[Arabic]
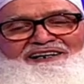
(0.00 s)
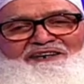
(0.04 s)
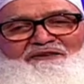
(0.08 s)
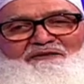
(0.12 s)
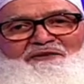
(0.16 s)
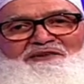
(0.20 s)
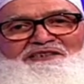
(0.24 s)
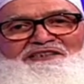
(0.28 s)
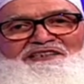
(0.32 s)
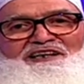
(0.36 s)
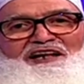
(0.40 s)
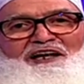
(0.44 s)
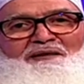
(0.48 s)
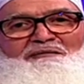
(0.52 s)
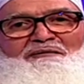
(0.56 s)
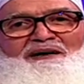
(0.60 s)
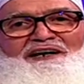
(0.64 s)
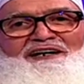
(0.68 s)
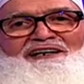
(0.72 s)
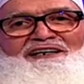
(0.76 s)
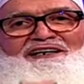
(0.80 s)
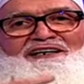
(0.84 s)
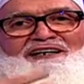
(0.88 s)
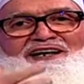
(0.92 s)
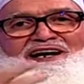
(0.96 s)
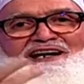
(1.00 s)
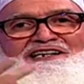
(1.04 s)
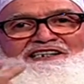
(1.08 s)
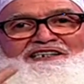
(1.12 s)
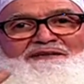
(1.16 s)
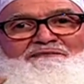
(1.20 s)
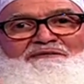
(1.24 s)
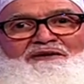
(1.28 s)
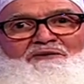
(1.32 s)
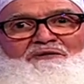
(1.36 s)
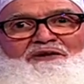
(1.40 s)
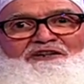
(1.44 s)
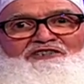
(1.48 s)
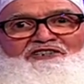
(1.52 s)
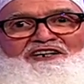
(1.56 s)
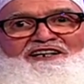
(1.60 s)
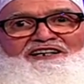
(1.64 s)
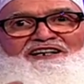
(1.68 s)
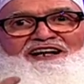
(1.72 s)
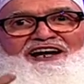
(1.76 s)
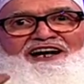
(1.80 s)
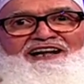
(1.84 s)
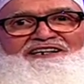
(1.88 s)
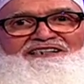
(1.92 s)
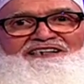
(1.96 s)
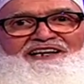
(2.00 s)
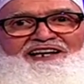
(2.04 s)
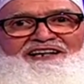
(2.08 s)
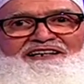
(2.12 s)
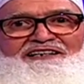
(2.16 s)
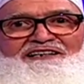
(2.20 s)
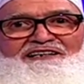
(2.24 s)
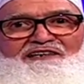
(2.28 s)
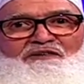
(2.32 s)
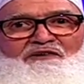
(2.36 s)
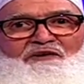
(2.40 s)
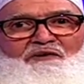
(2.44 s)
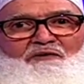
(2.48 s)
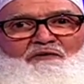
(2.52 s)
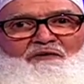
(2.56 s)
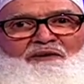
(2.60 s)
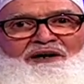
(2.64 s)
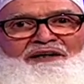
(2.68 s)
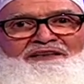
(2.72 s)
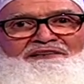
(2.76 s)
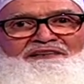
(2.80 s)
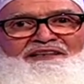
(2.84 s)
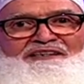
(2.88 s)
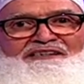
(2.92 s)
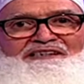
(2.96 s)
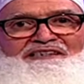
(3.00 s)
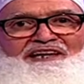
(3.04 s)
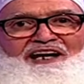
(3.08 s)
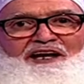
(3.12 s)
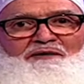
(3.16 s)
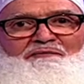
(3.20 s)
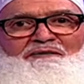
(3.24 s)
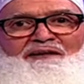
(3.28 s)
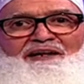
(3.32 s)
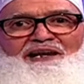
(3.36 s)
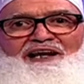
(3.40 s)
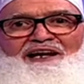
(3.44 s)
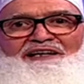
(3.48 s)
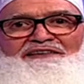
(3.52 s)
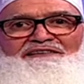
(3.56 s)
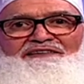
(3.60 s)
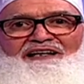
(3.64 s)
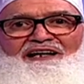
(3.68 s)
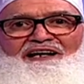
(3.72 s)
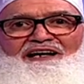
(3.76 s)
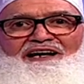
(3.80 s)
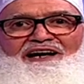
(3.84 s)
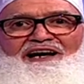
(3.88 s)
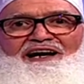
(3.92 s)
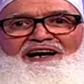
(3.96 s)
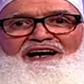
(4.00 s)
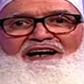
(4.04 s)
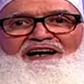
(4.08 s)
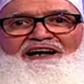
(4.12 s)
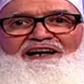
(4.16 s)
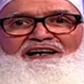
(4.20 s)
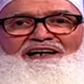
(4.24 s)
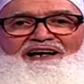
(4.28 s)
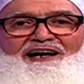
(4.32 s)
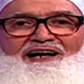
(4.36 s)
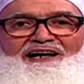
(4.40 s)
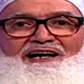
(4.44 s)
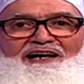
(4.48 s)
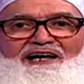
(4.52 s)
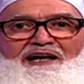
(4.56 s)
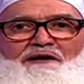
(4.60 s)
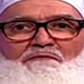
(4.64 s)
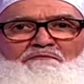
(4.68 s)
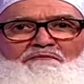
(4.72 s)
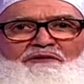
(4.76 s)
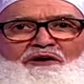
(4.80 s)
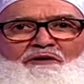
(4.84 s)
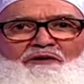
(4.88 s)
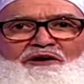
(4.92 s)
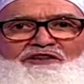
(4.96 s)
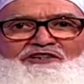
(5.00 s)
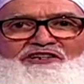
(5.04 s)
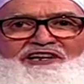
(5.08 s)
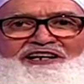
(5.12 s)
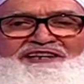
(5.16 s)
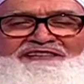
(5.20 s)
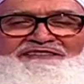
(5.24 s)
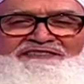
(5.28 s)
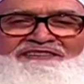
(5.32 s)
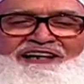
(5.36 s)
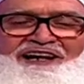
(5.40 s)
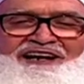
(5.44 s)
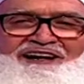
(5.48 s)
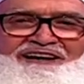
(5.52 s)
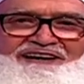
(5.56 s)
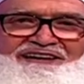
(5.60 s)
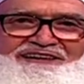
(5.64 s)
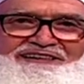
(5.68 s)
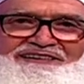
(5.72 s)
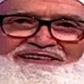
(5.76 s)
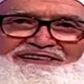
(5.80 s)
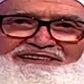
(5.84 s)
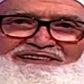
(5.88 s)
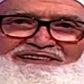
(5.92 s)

واستقبال الناس بوجه حسن وان تستقبل ان تلقى اخاك بوجه طلق